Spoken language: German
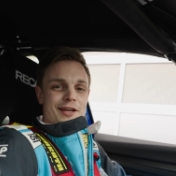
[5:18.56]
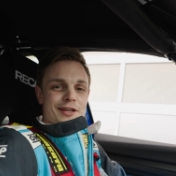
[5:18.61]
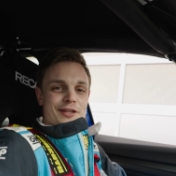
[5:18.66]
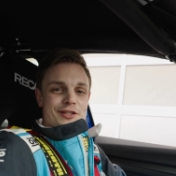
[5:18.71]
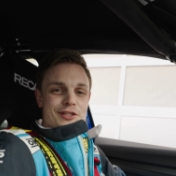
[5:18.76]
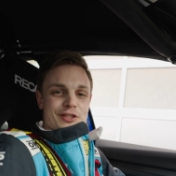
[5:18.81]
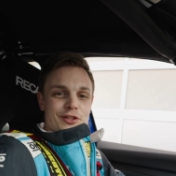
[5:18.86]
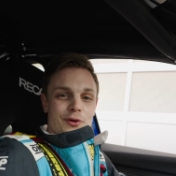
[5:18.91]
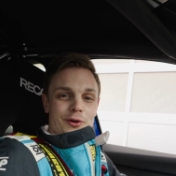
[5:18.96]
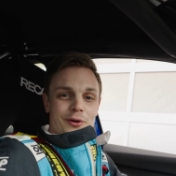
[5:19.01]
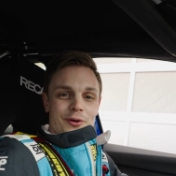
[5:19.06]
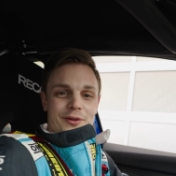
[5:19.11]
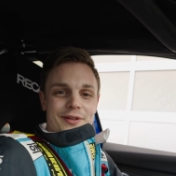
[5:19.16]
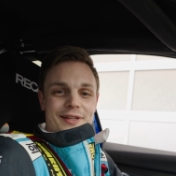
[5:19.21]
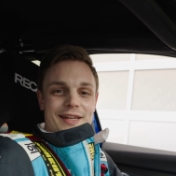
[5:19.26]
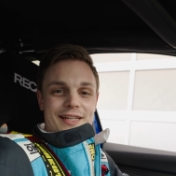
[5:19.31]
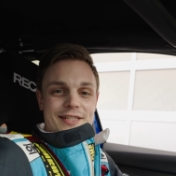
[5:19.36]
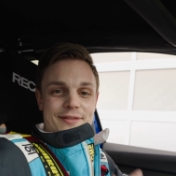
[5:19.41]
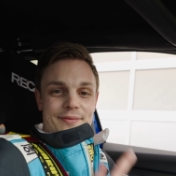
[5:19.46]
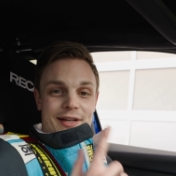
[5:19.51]
So,
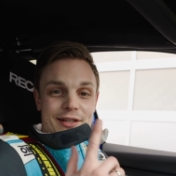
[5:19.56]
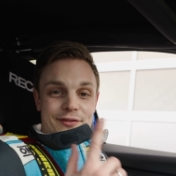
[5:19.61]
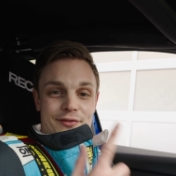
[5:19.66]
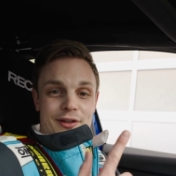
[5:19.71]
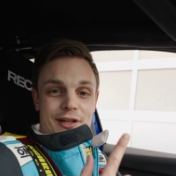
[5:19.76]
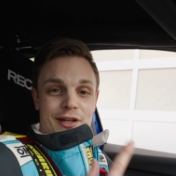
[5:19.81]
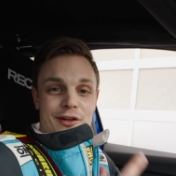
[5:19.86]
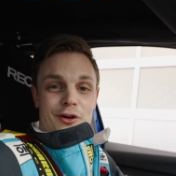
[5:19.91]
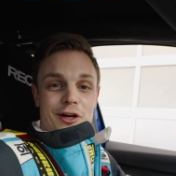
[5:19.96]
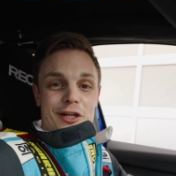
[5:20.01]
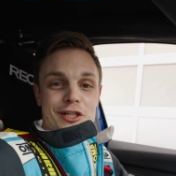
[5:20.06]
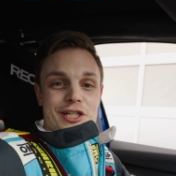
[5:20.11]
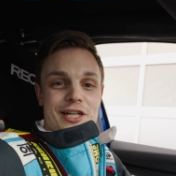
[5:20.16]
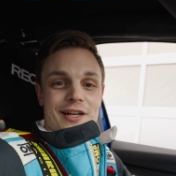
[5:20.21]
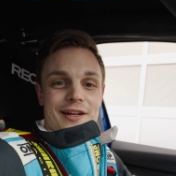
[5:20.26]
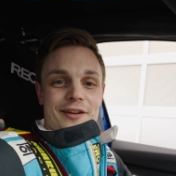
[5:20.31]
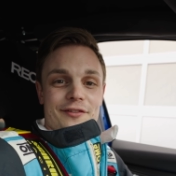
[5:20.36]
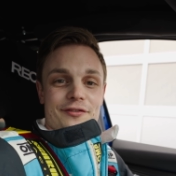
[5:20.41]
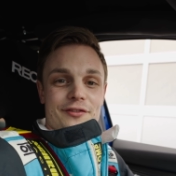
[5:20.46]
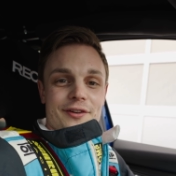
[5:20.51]
das war's von der
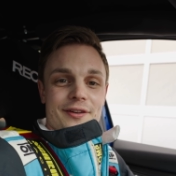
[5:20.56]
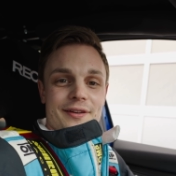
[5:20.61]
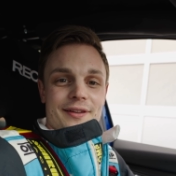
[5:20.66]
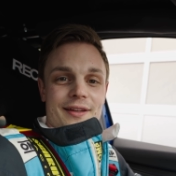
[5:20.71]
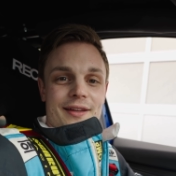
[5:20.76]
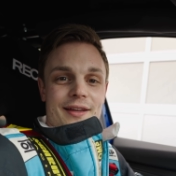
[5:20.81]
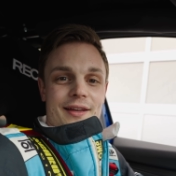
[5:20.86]
Nordschleife.